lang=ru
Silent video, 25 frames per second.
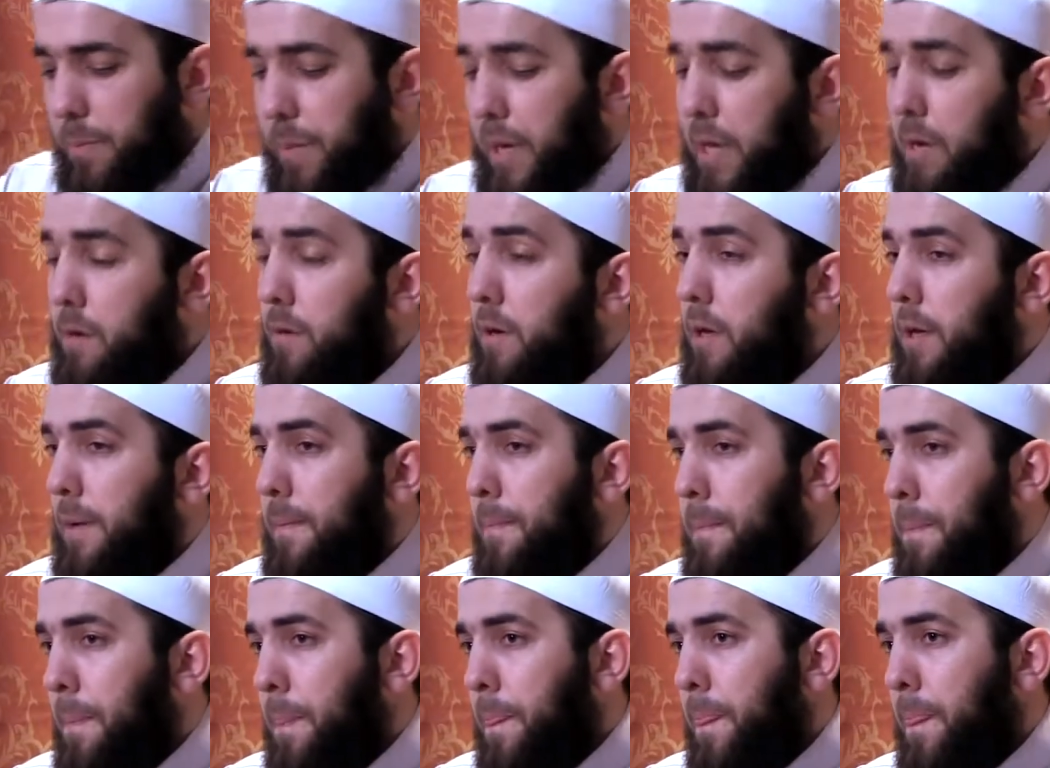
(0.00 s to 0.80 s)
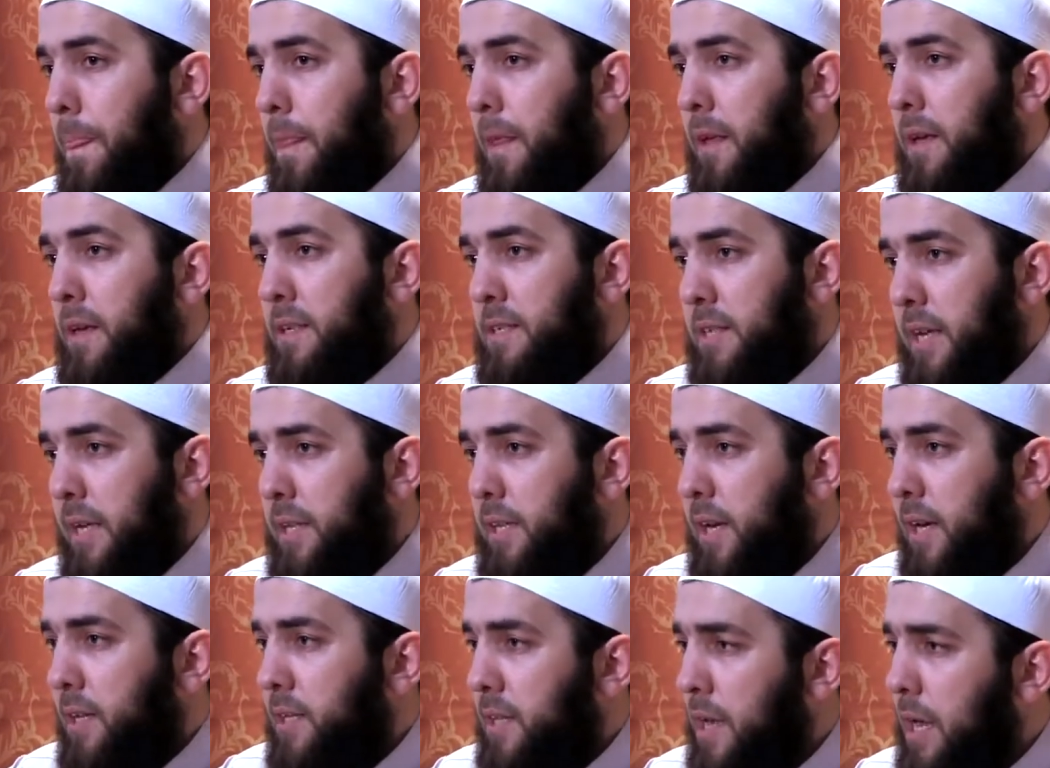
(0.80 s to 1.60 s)
Первое из
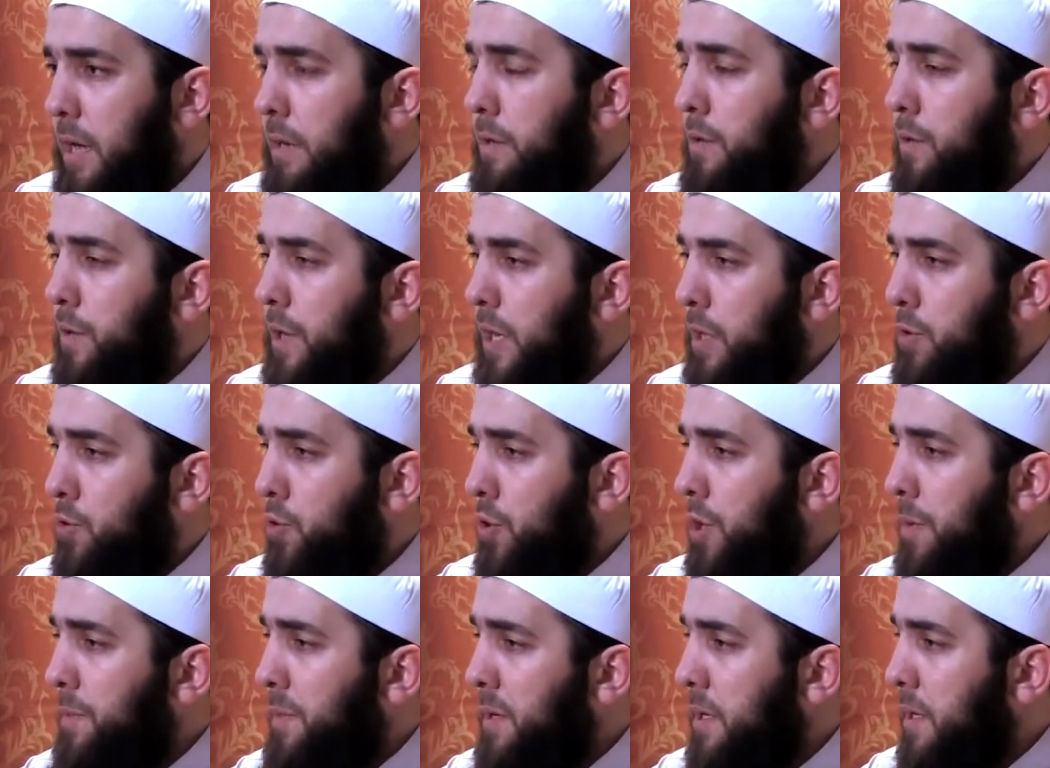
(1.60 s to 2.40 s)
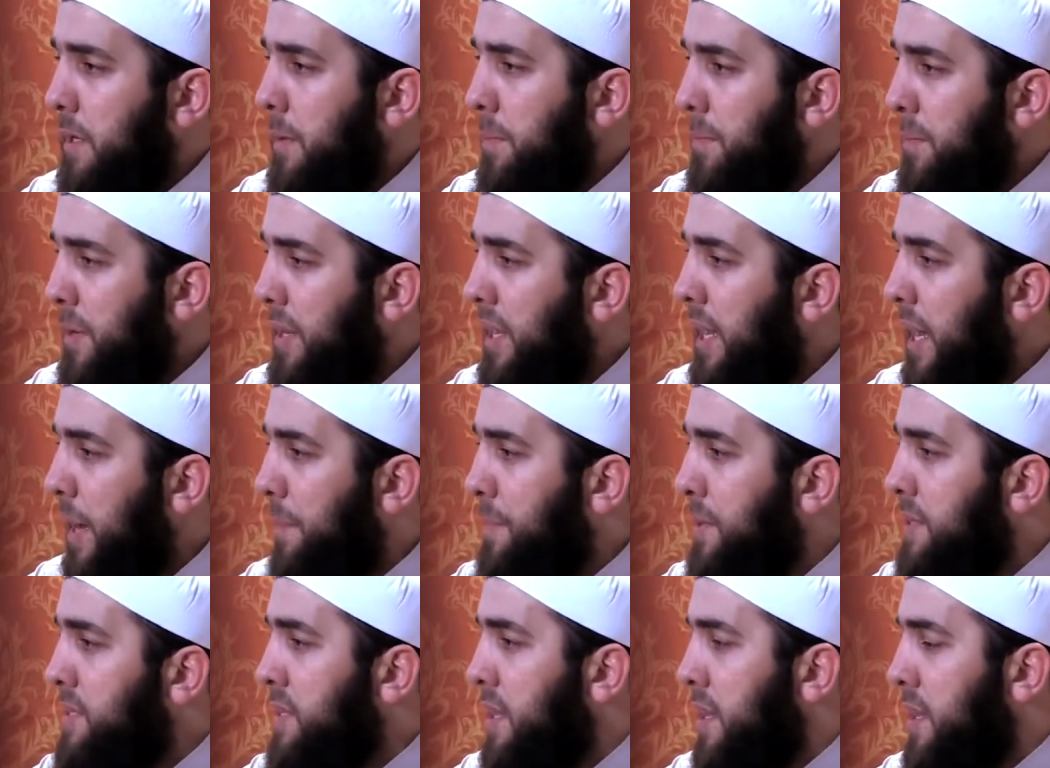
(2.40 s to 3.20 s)
этих нравов, которыми были
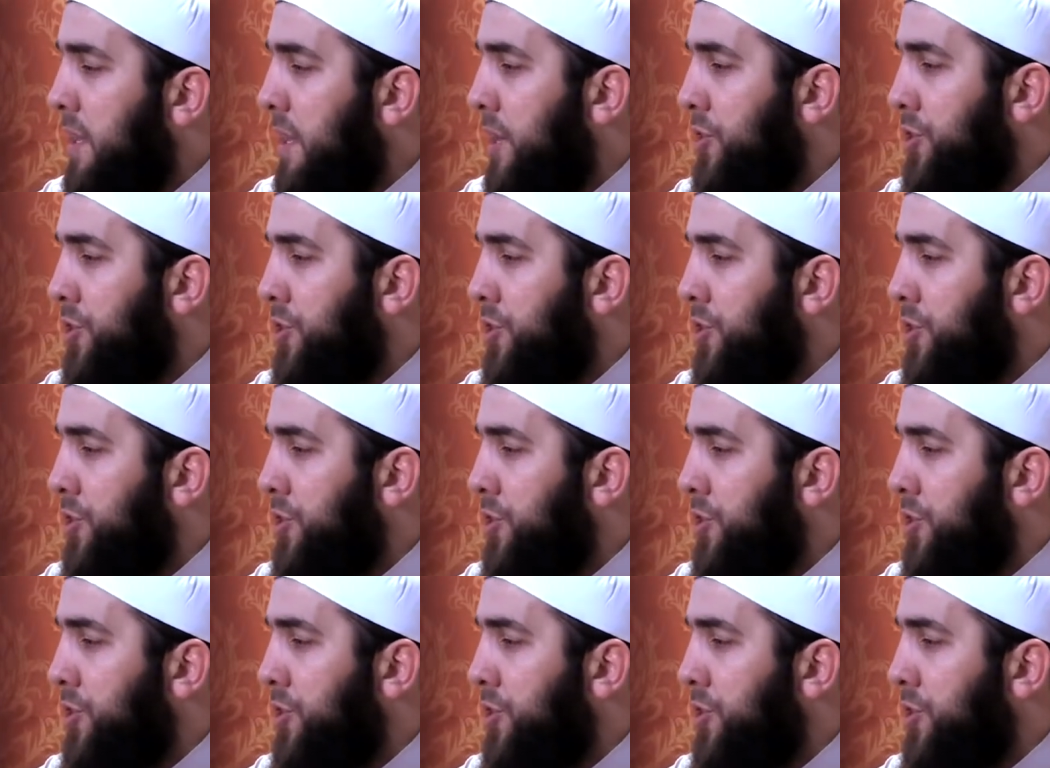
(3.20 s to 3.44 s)
описаны